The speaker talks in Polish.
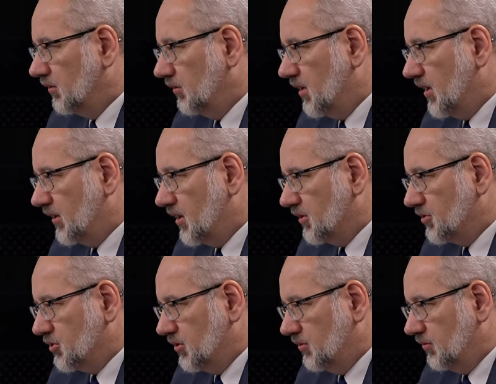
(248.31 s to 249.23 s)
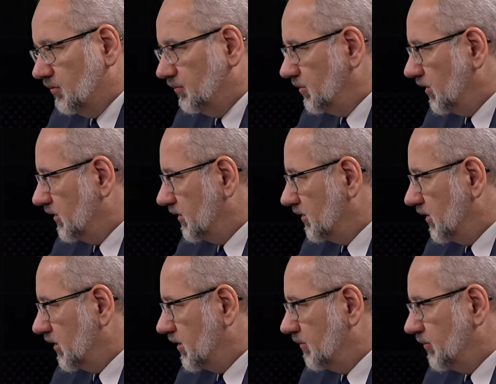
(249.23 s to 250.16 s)
lekarz czy
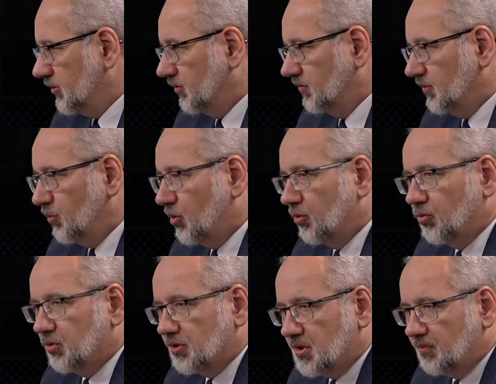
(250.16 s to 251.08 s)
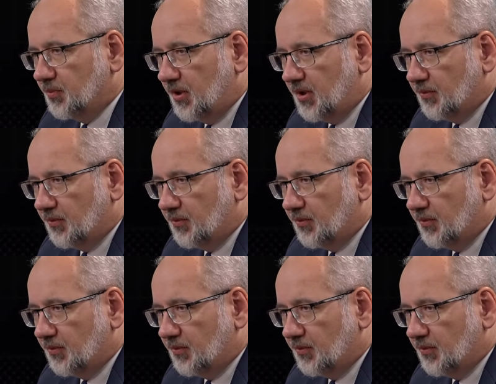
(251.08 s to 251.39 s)
pielęgniarka ma do wyboru, gdzie